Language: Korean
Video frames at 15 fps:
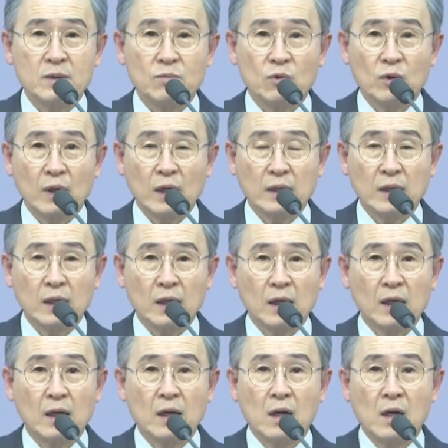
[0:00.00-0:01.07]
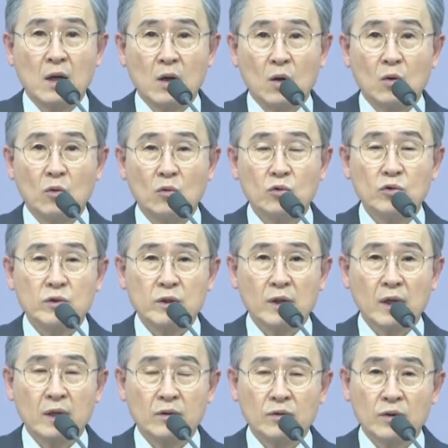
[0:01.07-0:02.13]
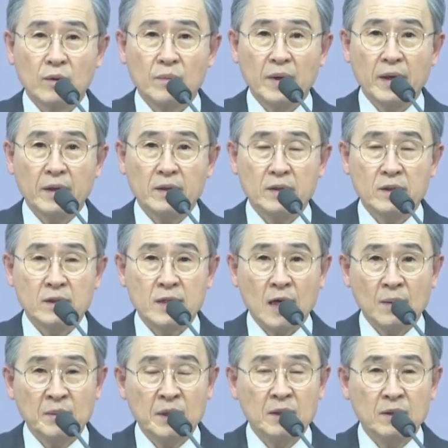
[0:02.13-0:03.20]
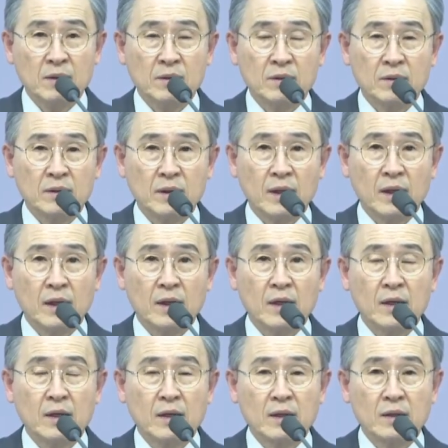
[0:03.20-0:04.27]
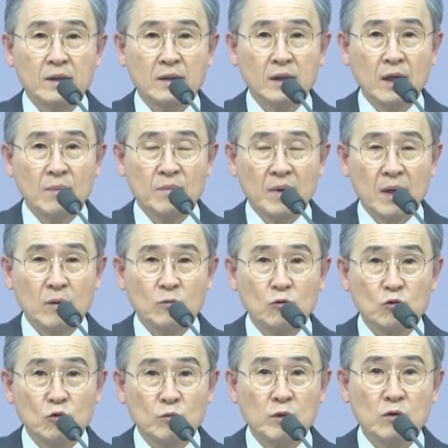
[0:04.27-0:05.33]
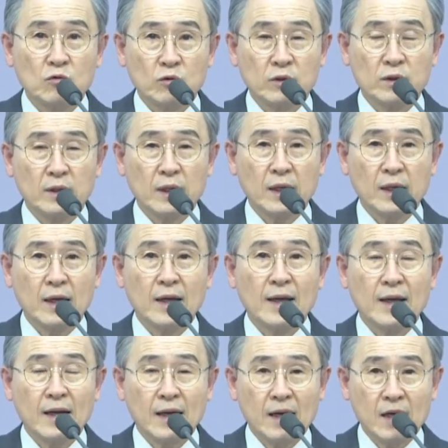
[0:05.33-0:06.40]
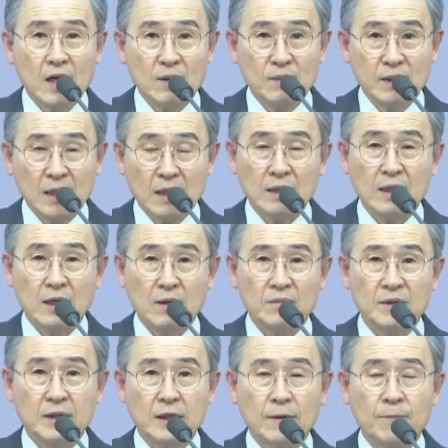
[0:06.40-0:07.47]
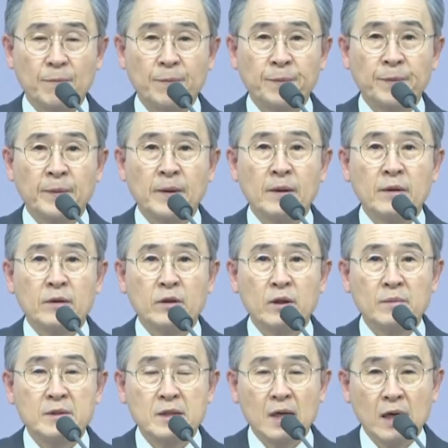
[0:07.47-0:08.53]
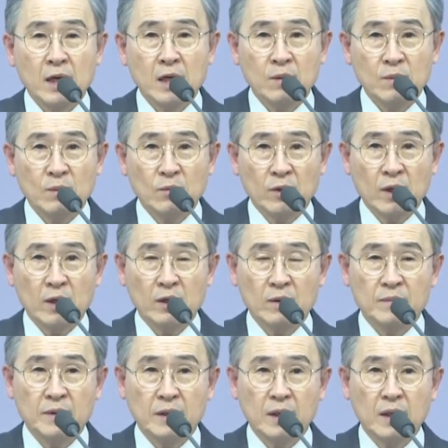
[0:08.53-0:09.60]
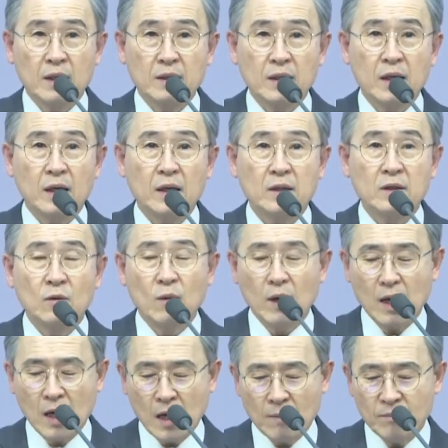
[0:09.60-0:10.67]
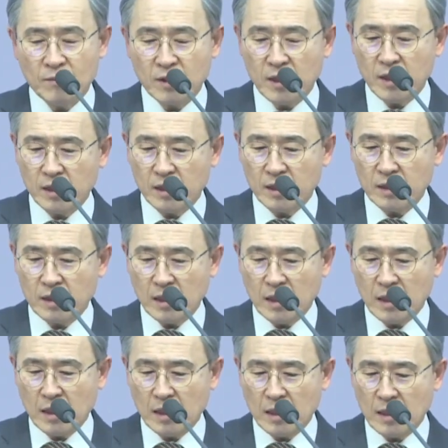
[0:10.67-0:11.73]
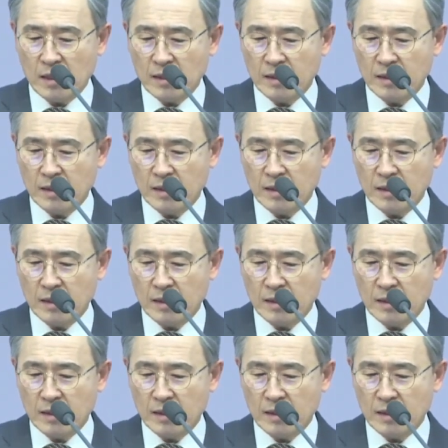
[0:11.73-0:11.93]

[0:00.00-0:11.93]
집으로 가다가 루스라는 들판에서 잠이 들었는데 그날 밤 꿈을 꾸는데 하나님이 나타납니다. 그러면서 하나님이 뭐라 그럽니까? 내가 너와 함께 있겠다.